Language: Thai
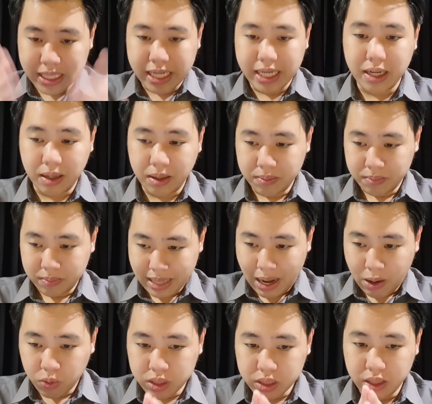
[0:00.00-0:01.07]
ยิง
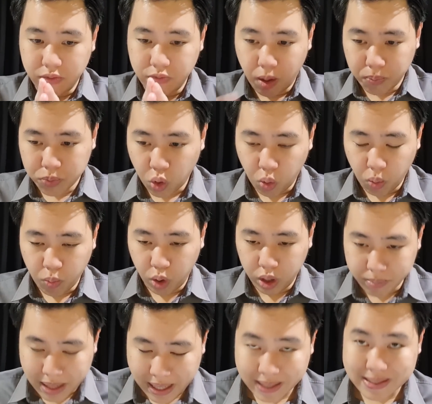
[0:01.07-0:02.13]
และคนอื่นฟอร์มตกหม
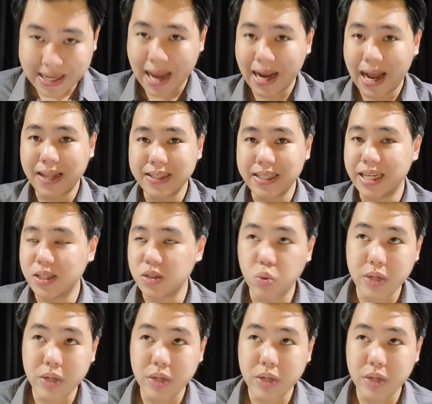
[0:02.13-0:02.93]
ดไม่กระจายการยิง